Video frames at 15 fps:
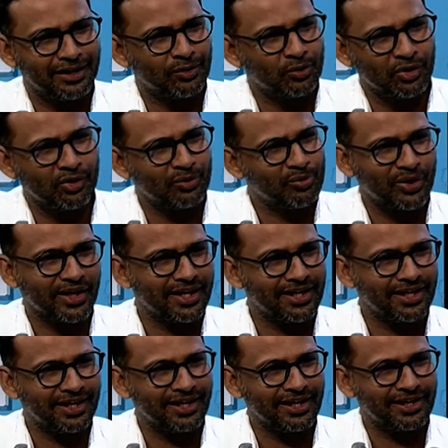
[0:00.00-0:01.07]
உணவு
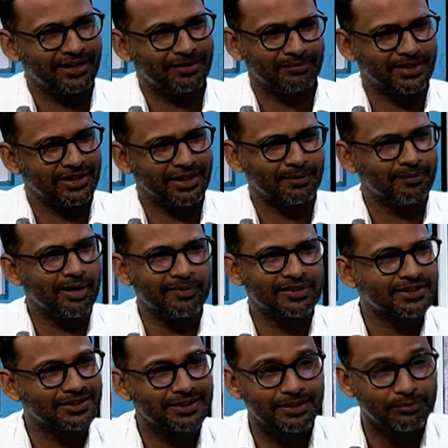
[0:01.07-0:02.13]
முறைகளில் நீங்கள்
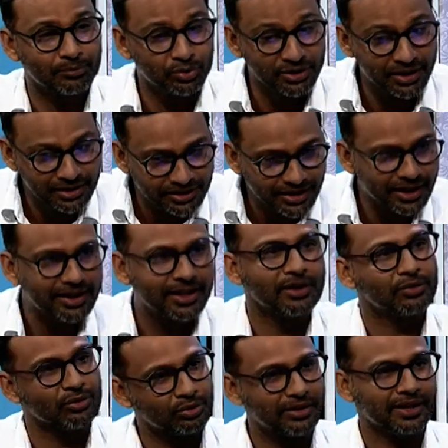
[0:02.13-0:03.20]
மாமிசத்தை
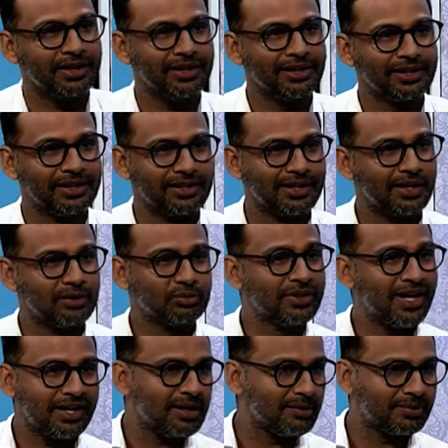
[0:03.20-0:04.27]
முன்னிறுத்தாட்டியும் கூட இதை நாங்கள்
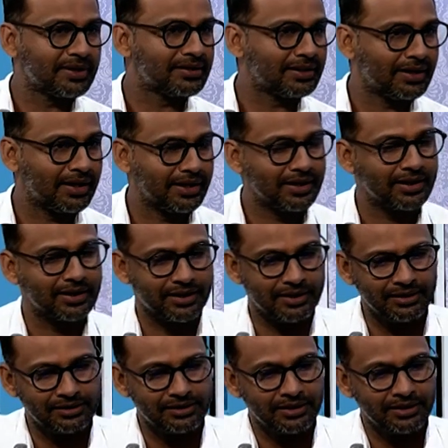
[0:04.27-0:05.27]
உதாரணப்படுத்தலாம் என்னென்னா